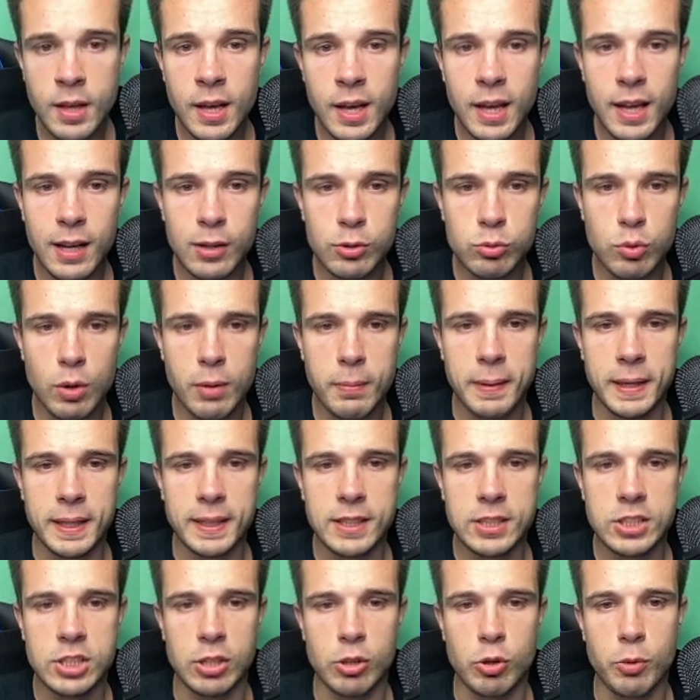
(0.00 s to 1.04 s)
E
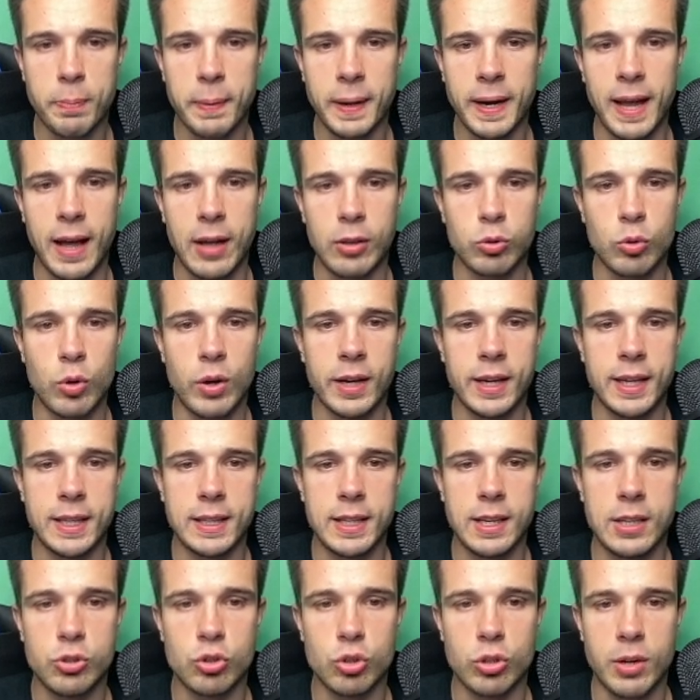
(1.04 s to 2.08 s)
naturalmente ci hanno parlato anche
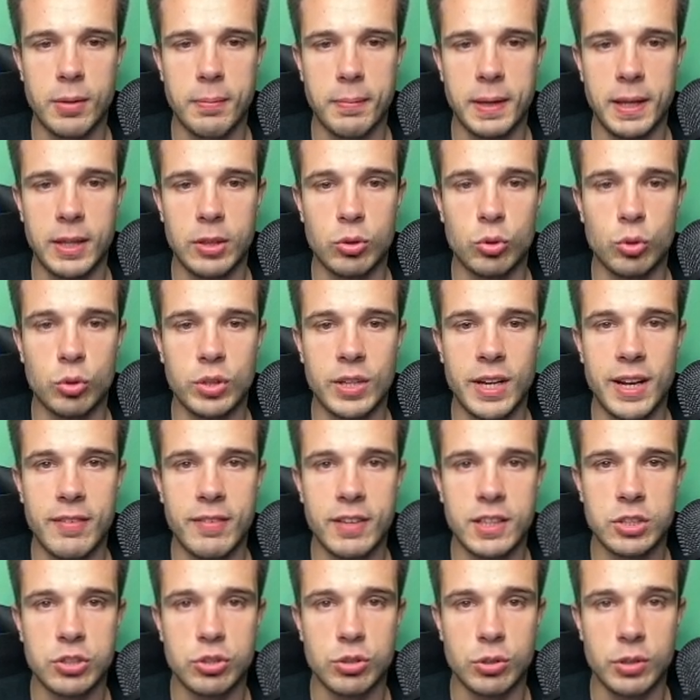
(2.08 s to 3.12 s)
dell'aggiornamento della
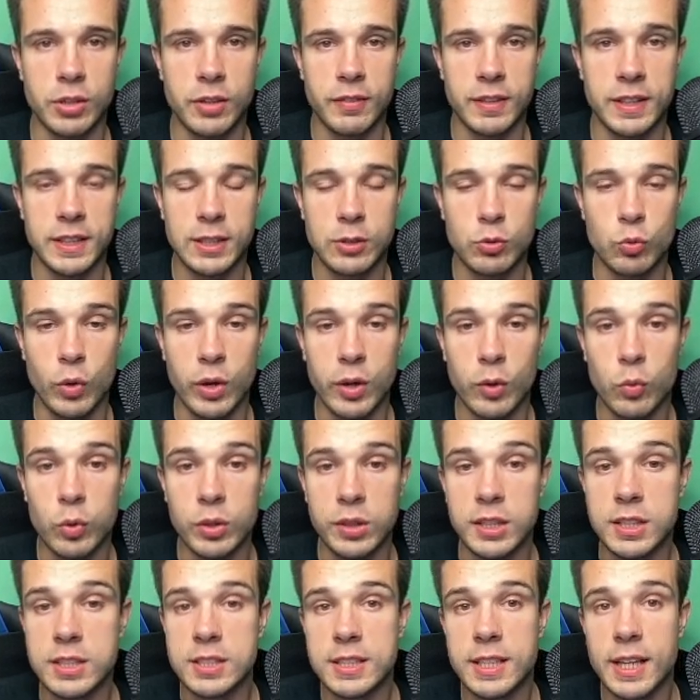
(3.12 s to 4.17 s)
versione 22.
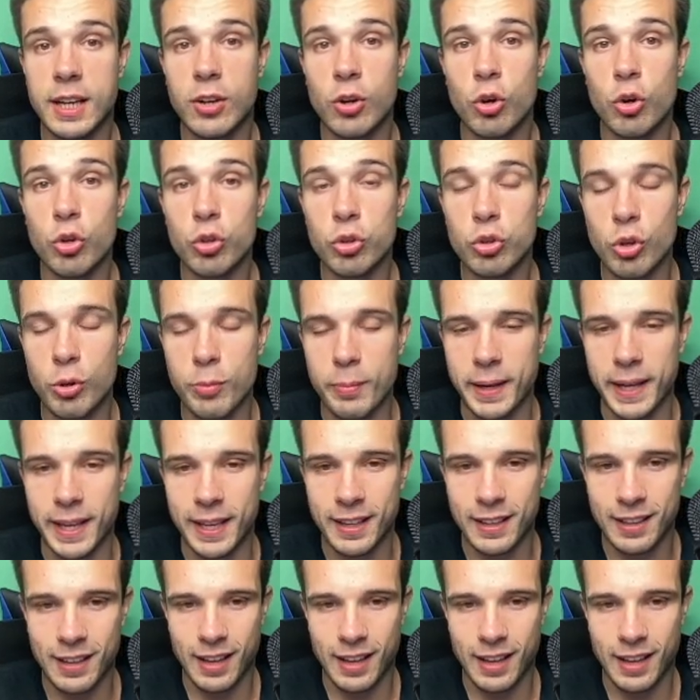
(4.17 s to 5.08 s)
Quindi secondo me,